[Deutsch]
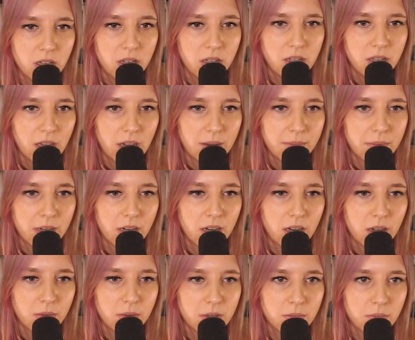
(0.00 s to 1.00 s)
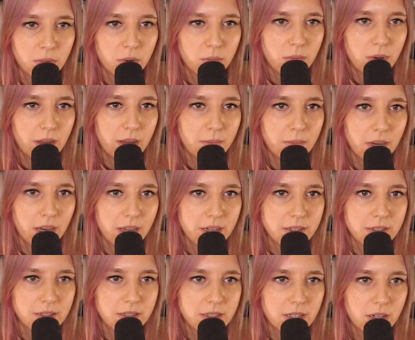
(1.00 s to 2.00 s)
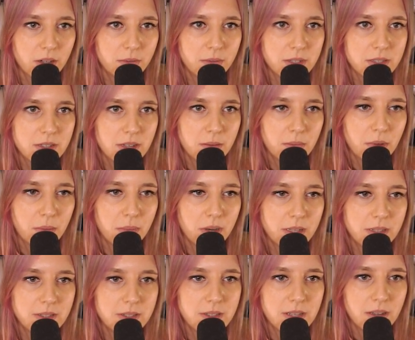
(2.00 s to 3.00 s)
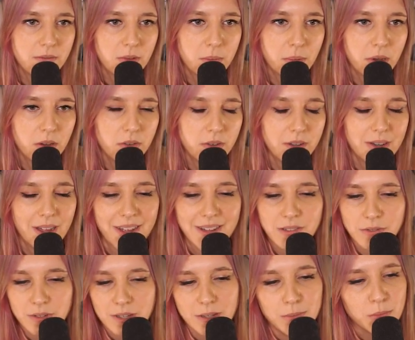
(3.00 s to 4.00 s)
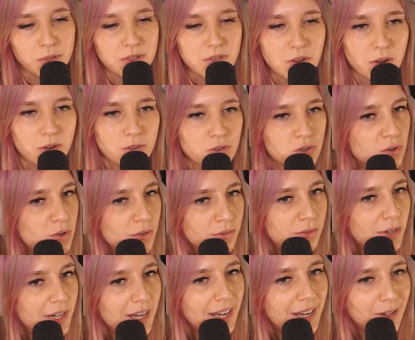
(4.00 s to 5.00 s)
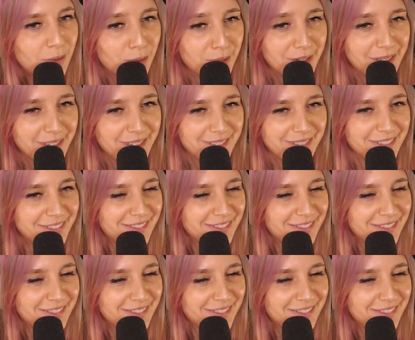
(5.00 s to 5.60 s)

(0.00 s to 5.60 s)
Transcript: Hier haben wir, glaube ich, ein Problem gleich. Ne? Da können wir es nicht mehr platzieren. Wir brauchen... Also hier muss noch eine schöne Verkalkung hin.